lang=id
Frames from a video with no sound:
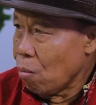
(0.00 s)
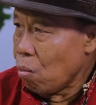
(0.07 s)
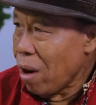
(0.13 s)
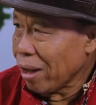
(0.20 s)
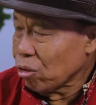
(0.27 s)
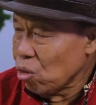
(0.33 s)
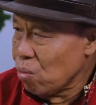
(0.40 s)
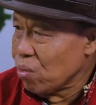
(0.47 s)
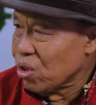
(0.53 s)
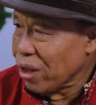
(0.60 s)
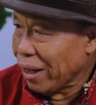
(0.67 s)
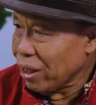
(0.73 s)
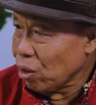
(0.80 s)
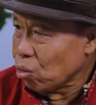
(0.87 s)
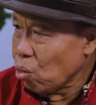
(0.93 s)
Waktu
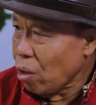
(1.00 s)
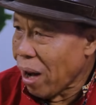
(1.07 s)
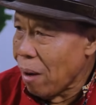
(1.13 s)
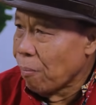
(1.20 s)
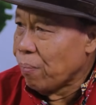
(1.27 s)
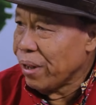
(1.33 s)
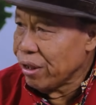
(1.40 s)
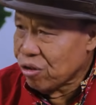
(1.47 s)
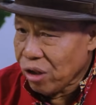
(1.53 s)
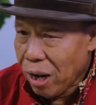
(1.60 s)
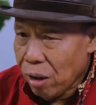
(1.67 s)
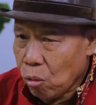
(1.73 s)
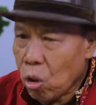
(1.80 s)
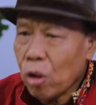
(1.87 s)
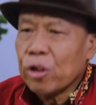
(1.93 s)
menjadi tukang
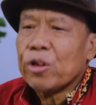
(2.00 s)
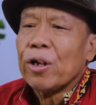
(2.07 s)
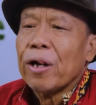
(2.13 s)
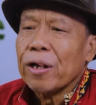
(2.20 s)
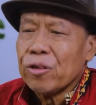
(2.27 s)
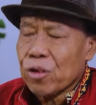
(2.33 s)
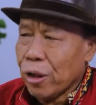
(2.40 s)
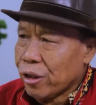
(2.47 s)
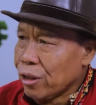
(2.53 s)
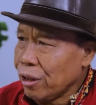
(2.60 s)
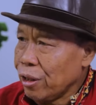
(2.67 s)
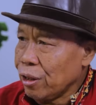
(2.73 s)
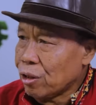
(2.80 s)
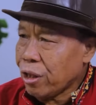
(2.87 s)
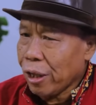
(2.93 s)
becak, wah dia
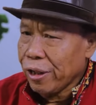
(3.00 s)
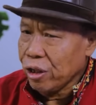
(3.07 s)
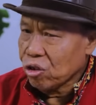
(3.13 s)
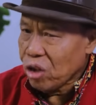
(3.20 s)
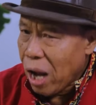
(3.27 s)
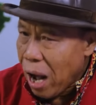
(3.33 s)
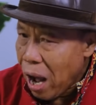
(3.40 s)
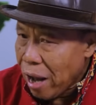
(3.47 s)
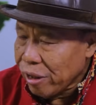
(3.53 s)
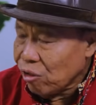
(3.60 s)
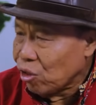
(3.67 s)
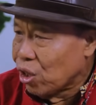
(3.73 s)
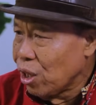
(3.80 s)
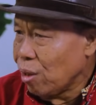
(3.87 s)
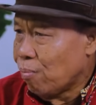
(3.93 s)
jadi telik
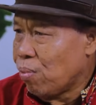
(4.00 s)
sandi,